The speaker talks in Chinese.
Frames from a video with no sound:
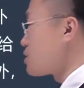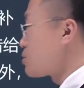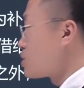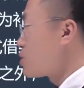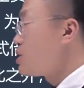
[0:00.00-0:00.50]
他
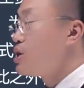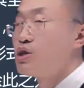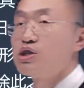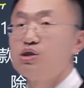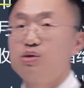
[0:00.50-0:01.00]
综合收
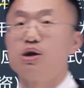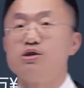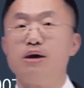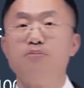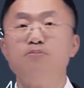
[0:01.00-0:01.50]
益是多
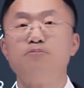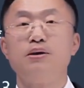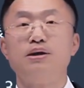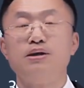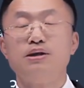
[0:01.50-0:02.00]
少钱？
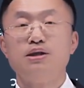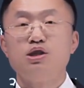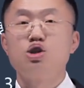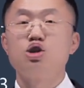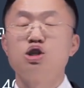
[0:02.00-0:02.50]

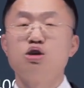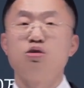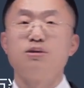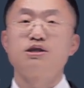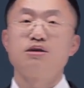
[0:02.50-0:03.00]
这个题
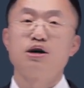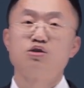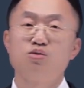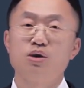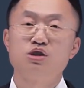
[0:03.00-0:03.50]
我们站在
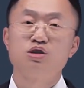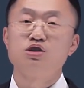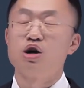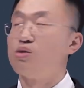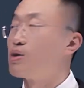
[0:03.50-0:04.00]
主观题的角